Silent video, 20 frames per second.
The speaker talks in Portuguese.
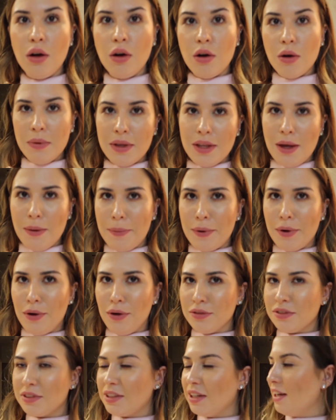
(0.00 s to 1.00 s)
Comida
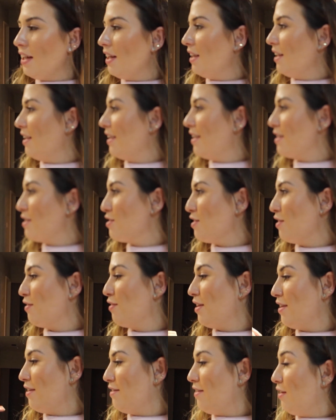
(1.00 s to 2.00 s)
pronta. Leandro já
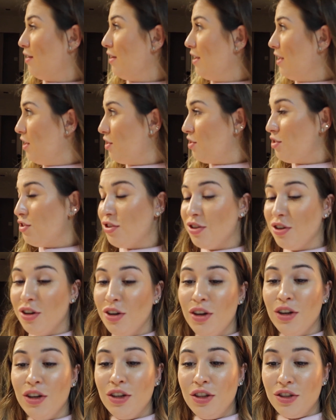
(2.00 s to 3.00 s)
foi levar o lixo.
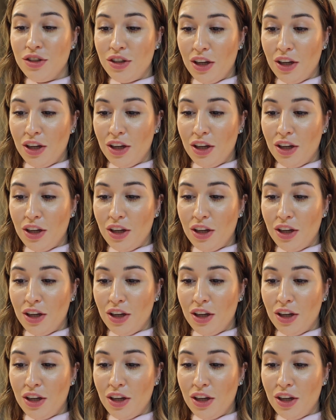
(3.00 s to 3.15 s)
Já.